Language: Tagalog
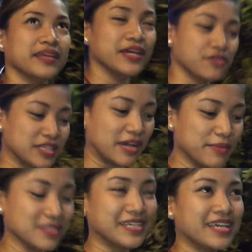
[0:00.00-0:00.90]
Naikot
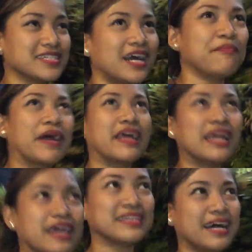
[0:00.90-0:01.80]
namin siya. Eh. Saka parang
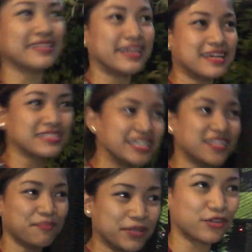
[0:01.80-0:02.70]
lahat na ata ng side
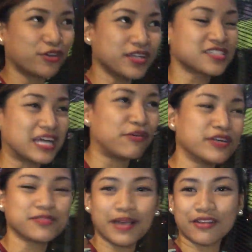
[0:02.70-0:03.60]
ng Petronas
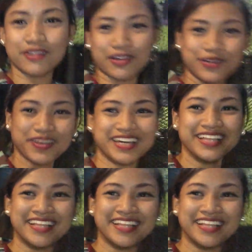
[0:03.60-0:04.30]
Towers meron ako eh.